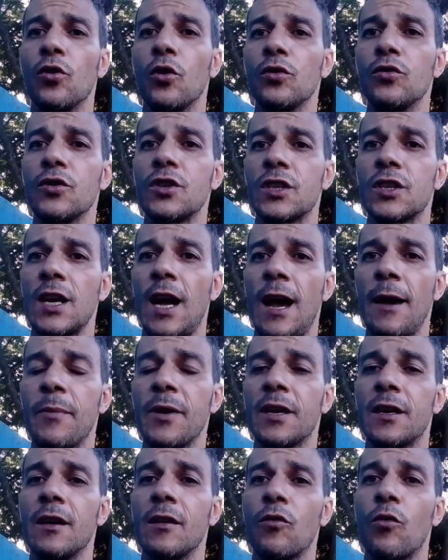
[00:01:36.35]
Todos
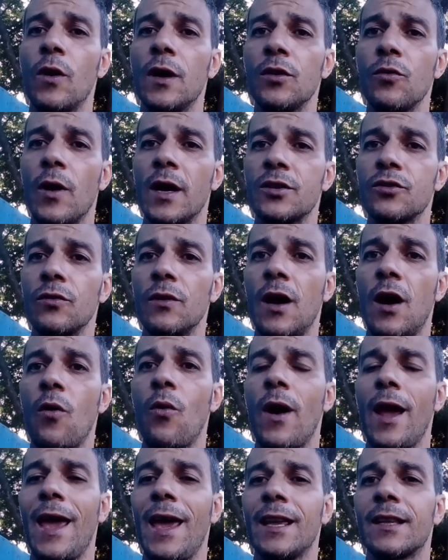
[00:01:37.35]
sabem que quando o
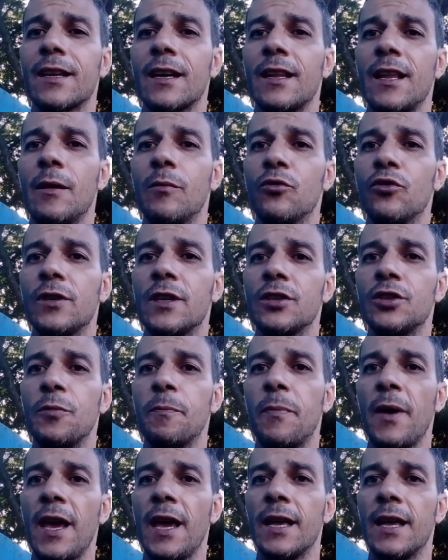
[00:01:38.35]
azulão entra na muda
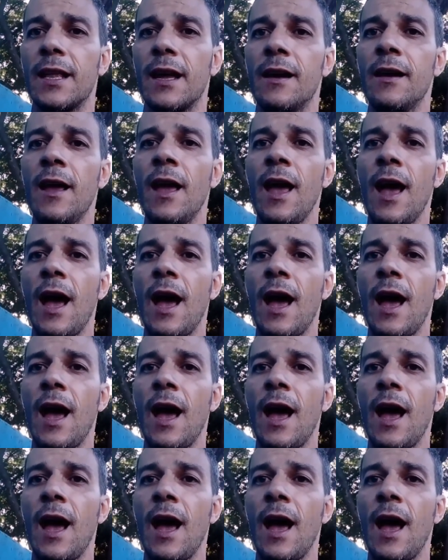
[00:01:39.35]
de pena,